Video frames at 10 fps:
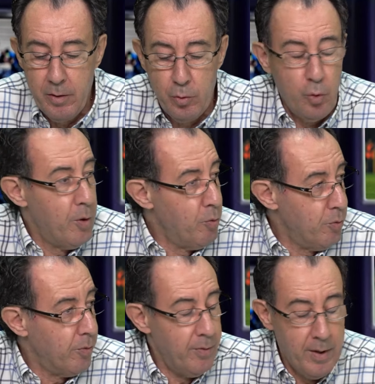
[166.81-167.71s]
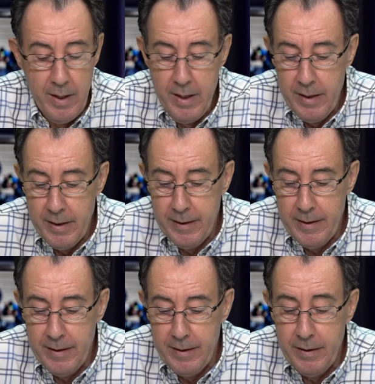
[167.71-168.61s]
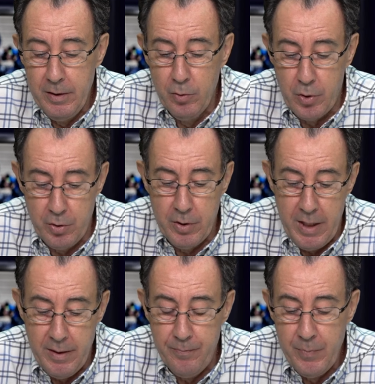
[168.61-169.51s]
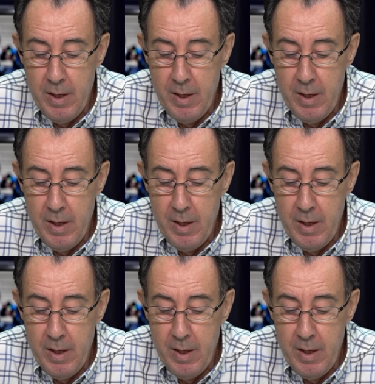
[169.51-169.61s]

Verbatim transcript: de um a um. Nos descontos. Eh, sim.